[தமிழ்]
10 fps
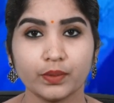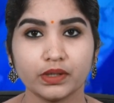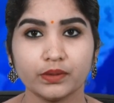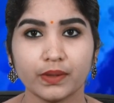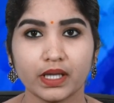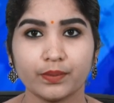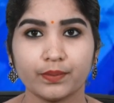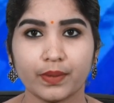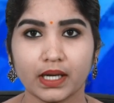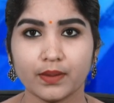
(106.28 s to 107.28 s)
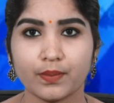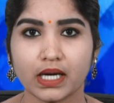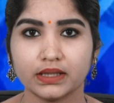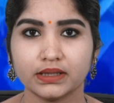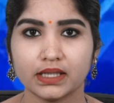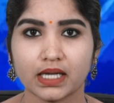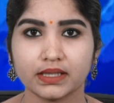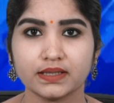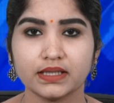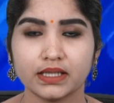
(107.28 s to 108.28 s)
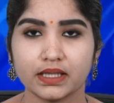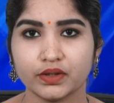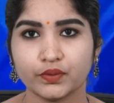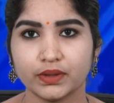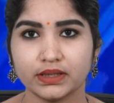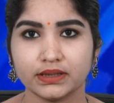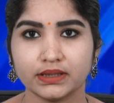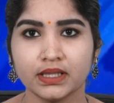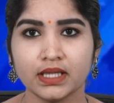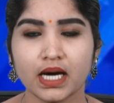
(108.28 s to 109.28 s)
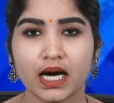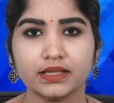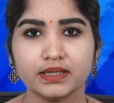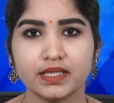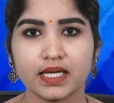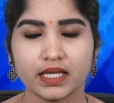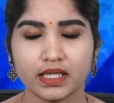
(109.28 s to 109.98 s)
ஒன்பது பேர் பல மாதங்களாக சீரடைத்துள்ளது அதிர்ச்சியை